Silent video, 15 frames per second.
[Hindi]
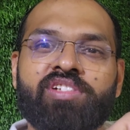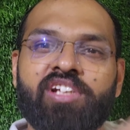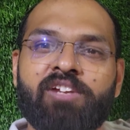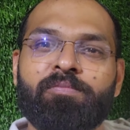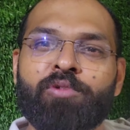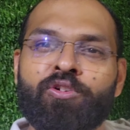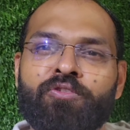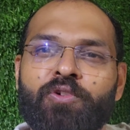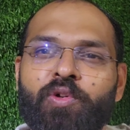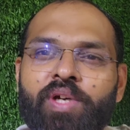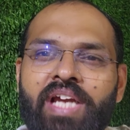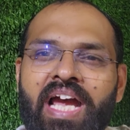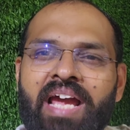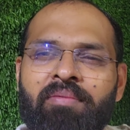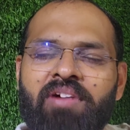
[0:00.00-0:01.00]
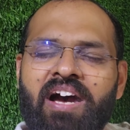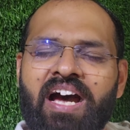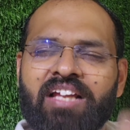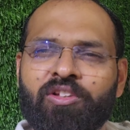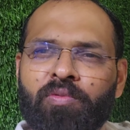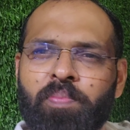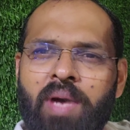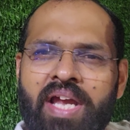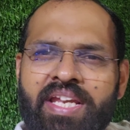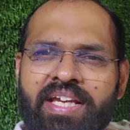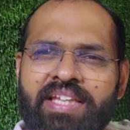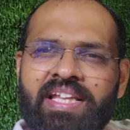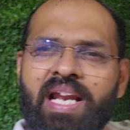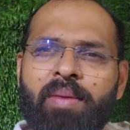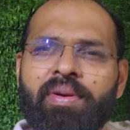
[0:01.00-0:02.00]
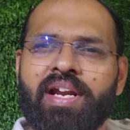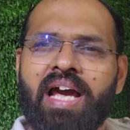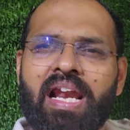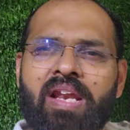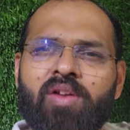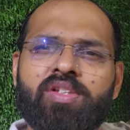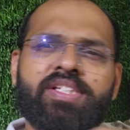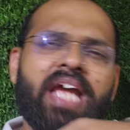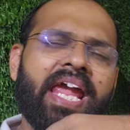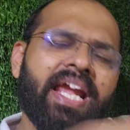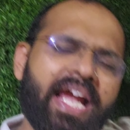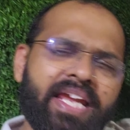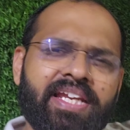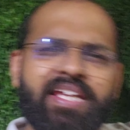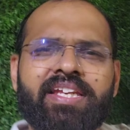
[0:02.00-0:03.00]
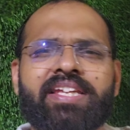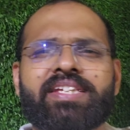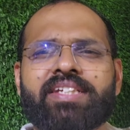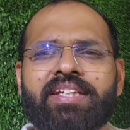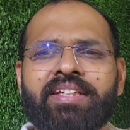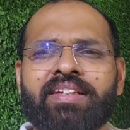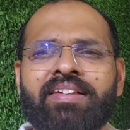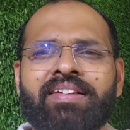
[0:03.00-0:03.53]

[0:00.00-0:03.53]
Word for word: सील प्रूफ हो गया है वहाँ तो पानी कितना भी डाल लो जाएगा ही नहीं नीचे